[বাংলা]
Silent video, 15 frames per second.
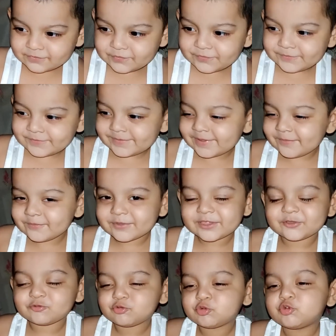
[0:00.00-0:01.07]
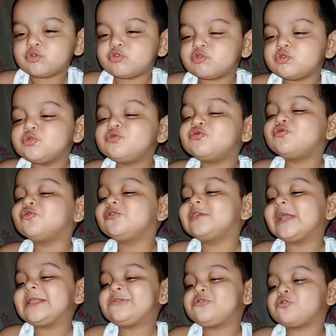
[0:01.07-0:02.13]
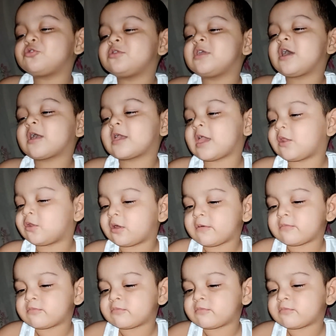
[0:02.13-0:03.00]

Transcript: তুমি আমাকে দু দিচ্ছ না কেন